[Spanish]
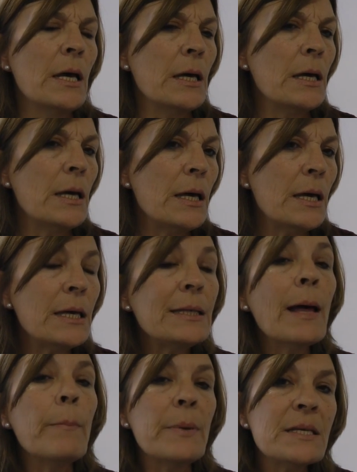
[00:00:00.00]
y
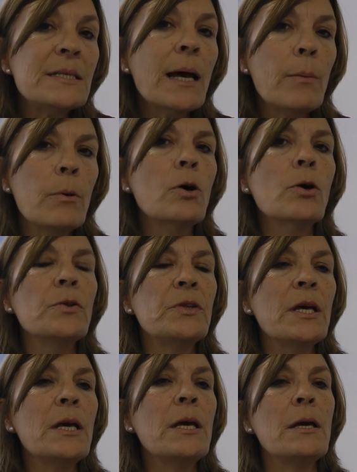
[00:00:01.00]
también se habló
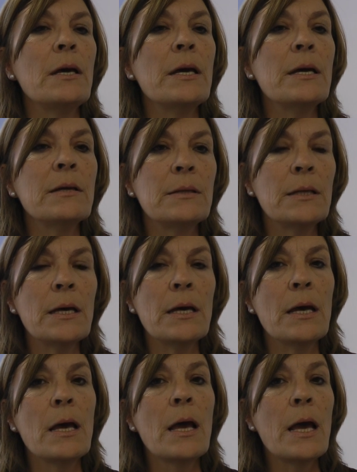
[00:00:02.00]
de
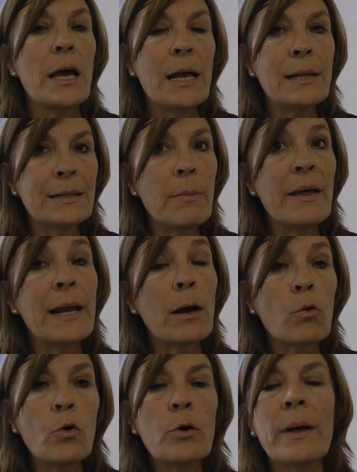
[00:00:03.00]
este, el tema de la
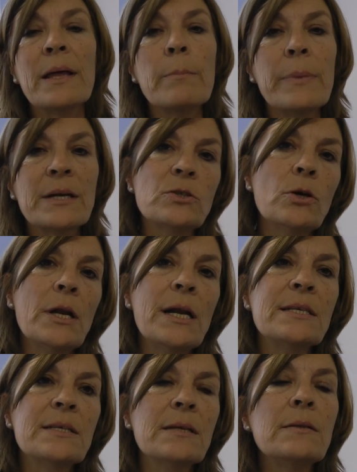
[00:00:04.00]
curva de inversión en
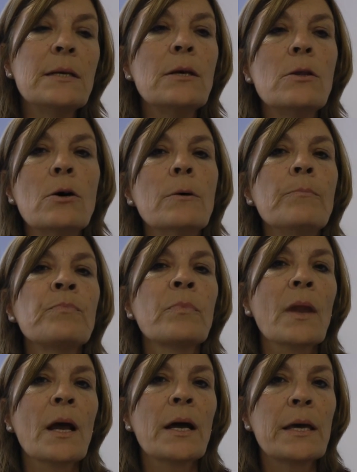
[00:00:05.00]
el sentido
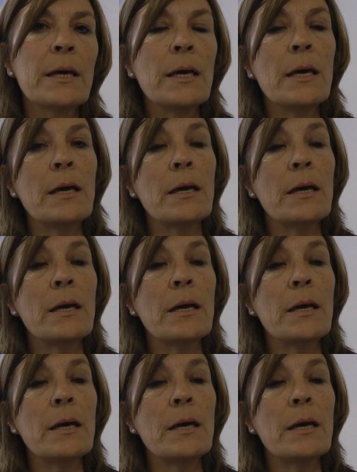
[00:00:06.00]
que